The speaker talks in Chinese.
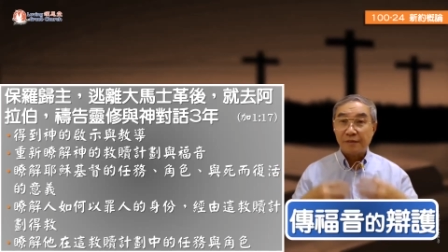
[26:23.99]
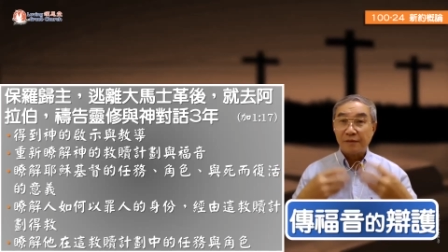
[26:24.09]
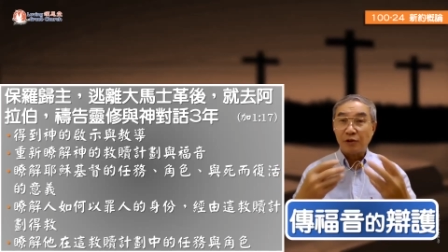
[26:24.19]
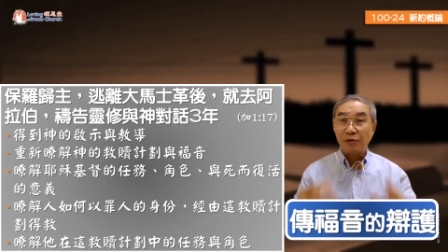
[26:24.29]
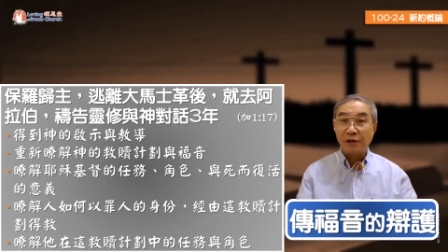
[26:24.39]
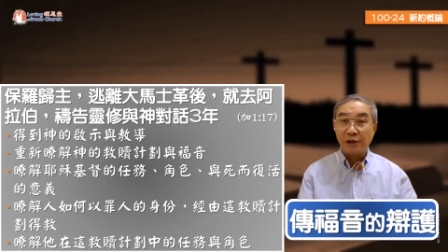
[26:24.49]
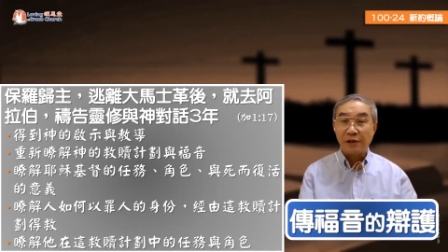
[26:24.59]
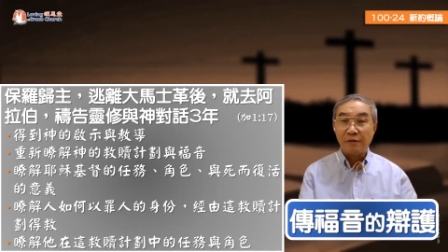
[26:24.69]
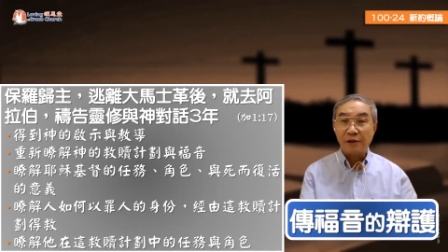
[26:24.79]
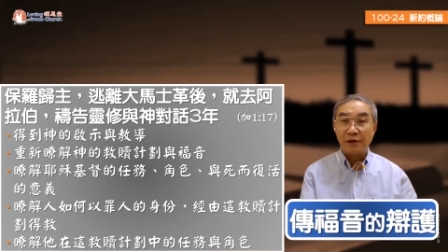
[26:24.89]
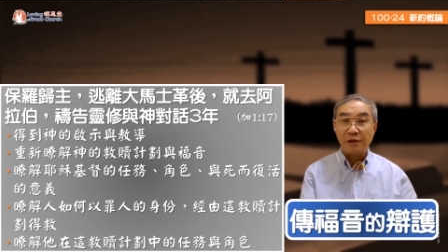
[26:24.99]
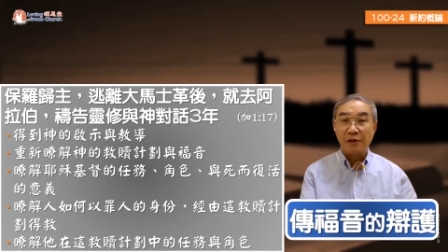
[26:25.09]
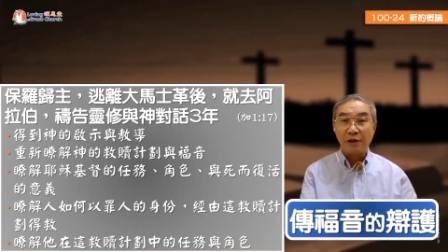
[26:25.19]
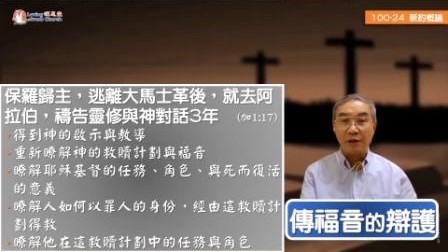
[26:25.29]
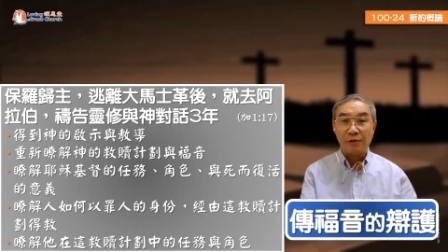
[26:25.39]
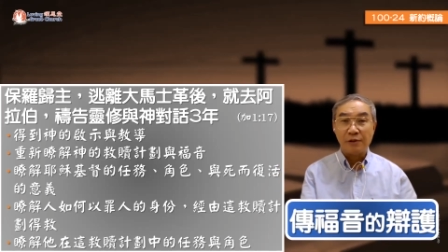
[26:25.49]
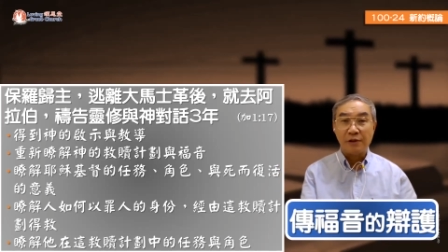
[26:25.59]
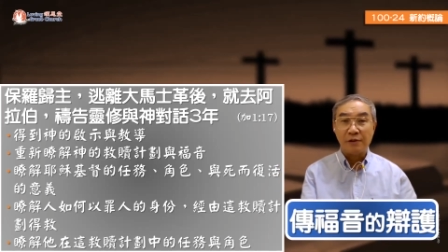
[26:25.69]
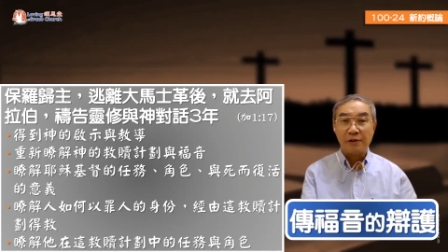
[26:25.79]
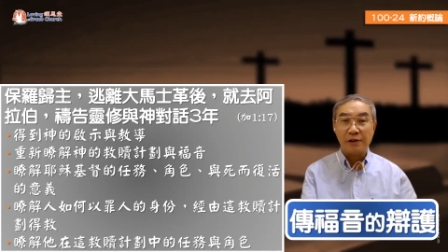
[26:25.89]
从神这边得到很多
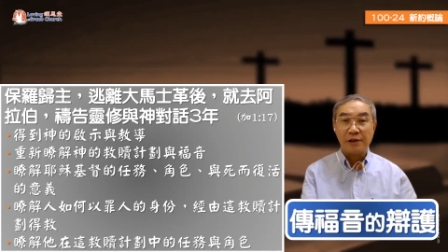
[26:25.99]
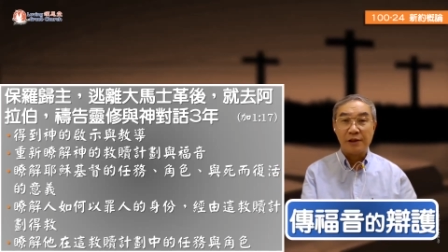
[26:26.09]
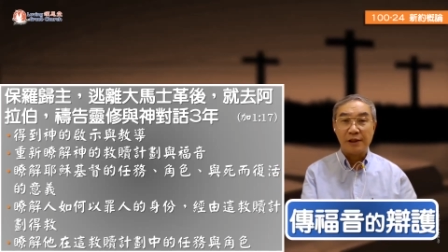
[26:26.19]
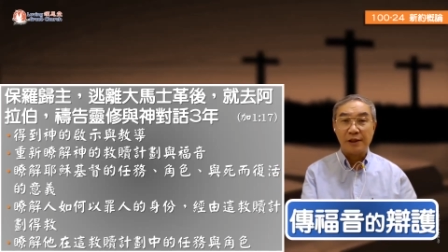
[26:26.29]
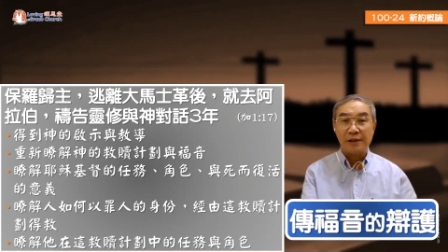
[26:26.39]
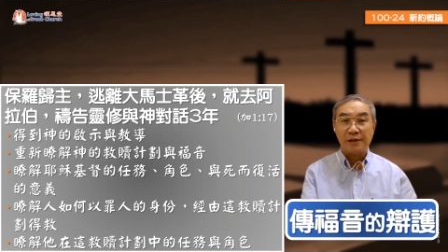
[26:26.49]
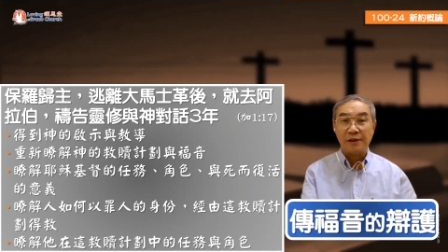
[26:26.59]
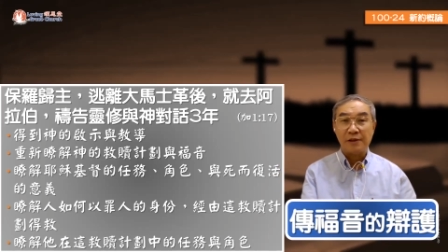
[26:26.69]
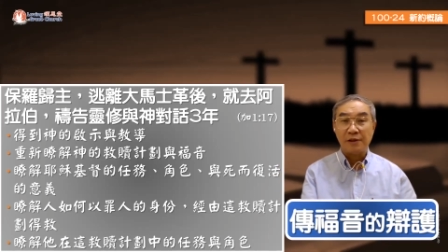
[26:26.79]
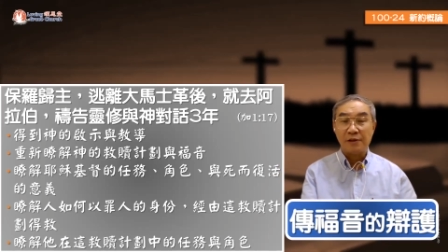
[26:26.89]
很多的这个啊见解。